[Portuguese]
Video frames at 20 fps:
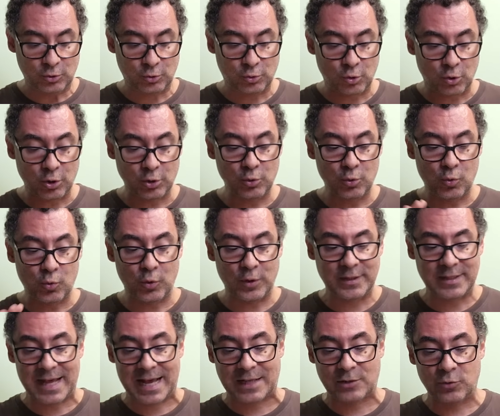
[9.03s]
Todo
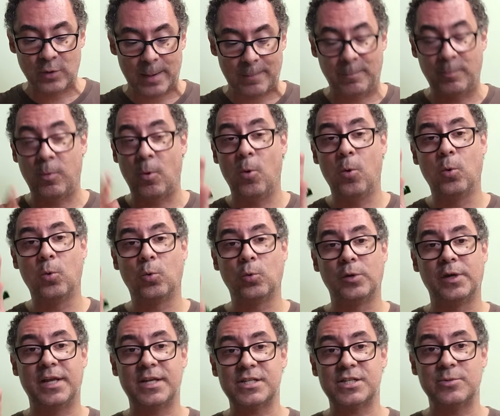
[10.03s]
cuidado é pouco
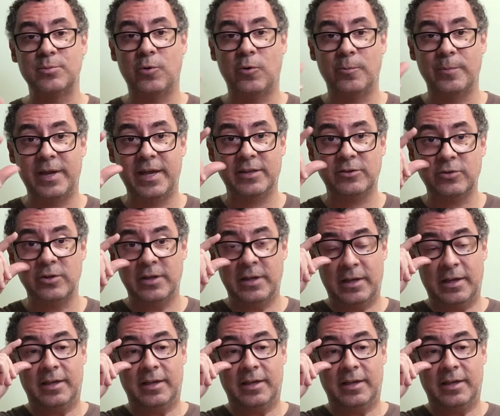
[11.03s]
nesse momento.